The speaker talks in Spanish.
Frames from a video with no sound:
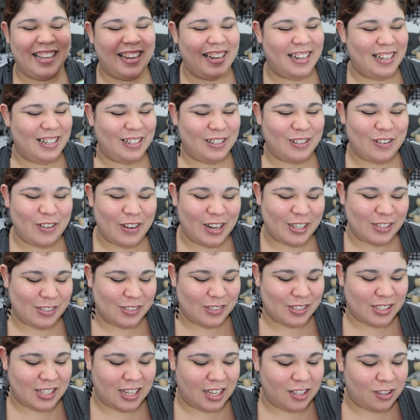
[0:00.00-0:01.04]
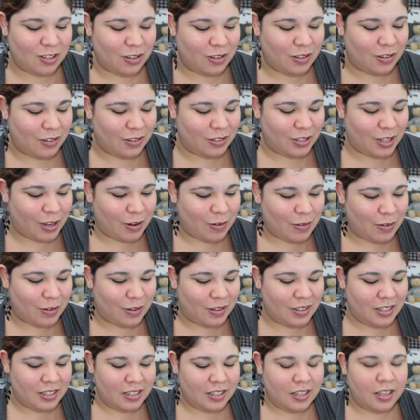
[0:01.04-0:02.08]
el corazoncito de
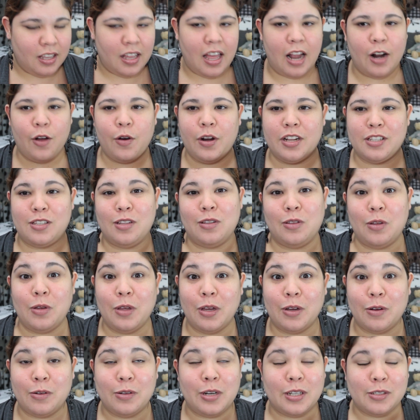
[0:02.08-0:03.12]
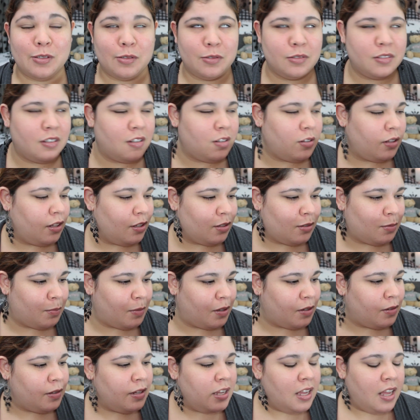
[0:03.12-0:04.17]
el coracito de corazón, oh Dios
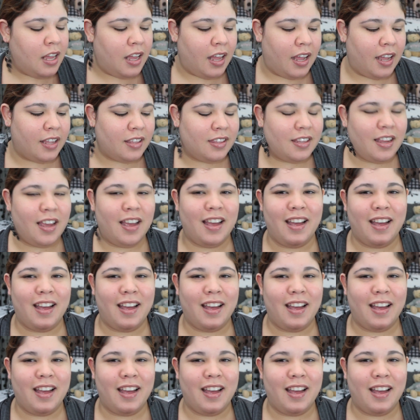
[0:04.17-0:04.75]
mío, este,